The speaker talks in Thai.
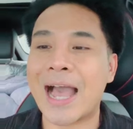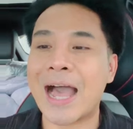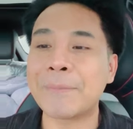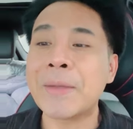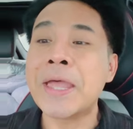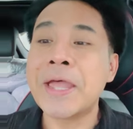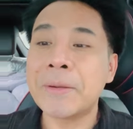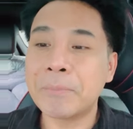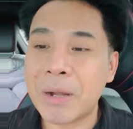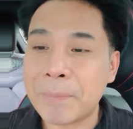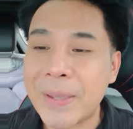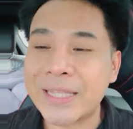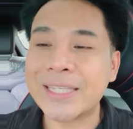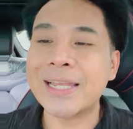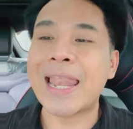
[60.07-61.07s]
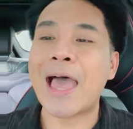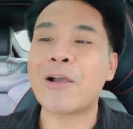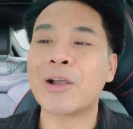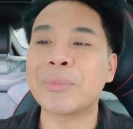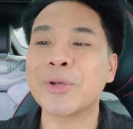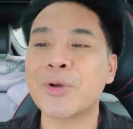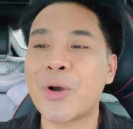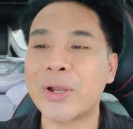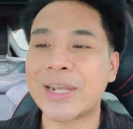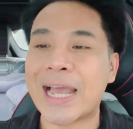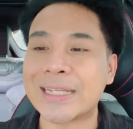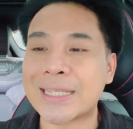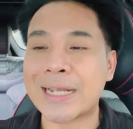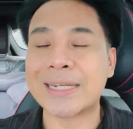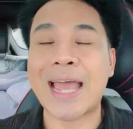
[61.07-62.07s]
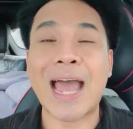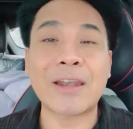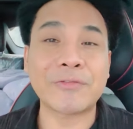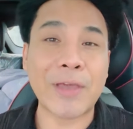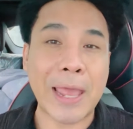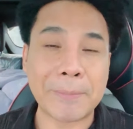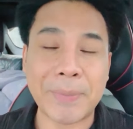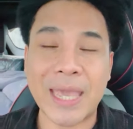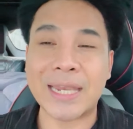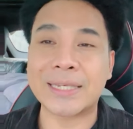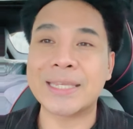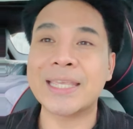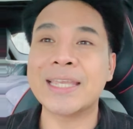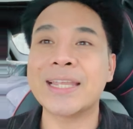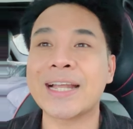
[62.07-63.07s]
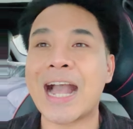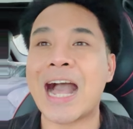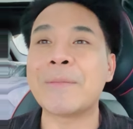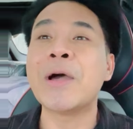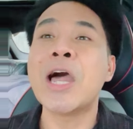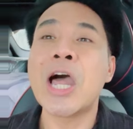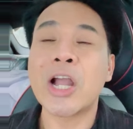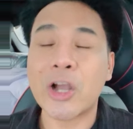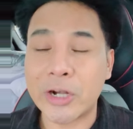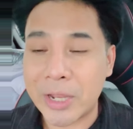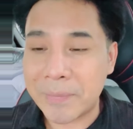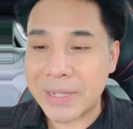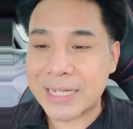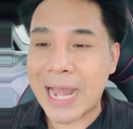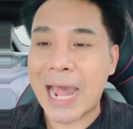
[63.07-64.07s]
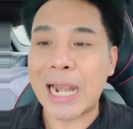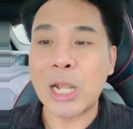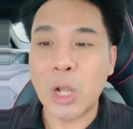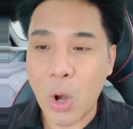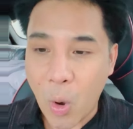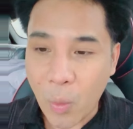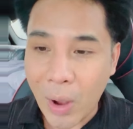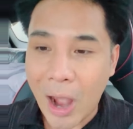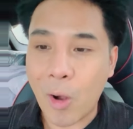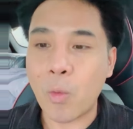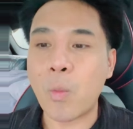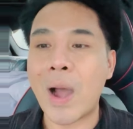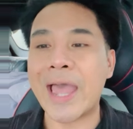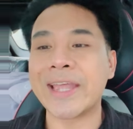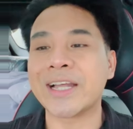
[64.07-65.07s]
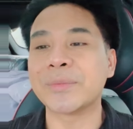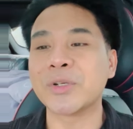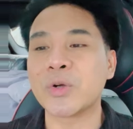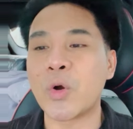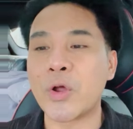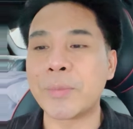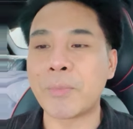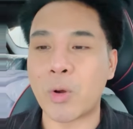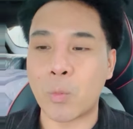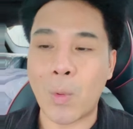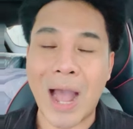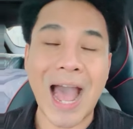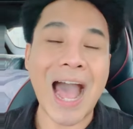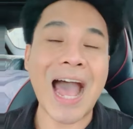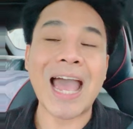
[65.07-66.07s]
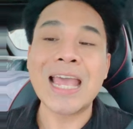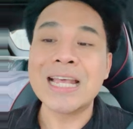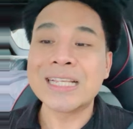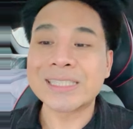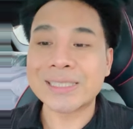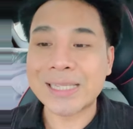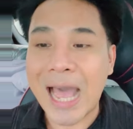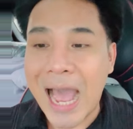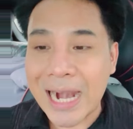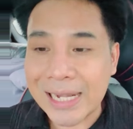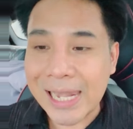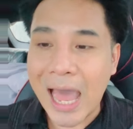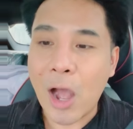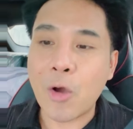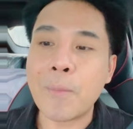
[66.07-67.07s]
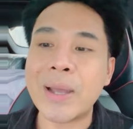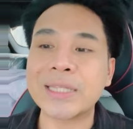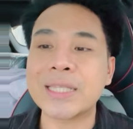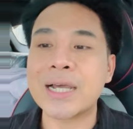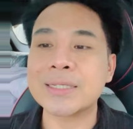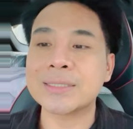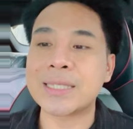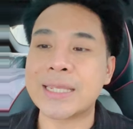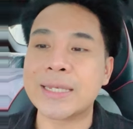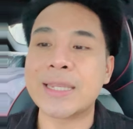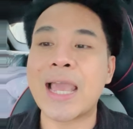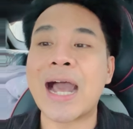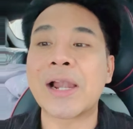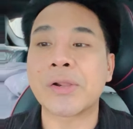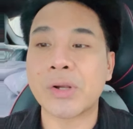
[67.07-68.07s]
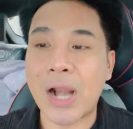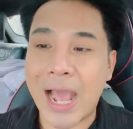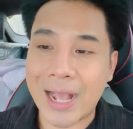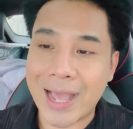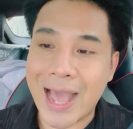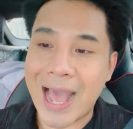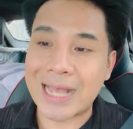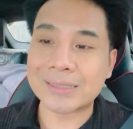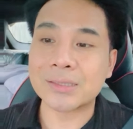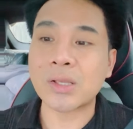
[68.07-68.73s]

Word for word: ครับเมื่อปีที่แล้วครับทุกคนนะทางด้านแฟนเพจนี้นะครับก็ได้มีการลงเอาไว้ครับทุกคนบอกว่าซานเล้าบันเทิงศิลป์เนี่ยราคา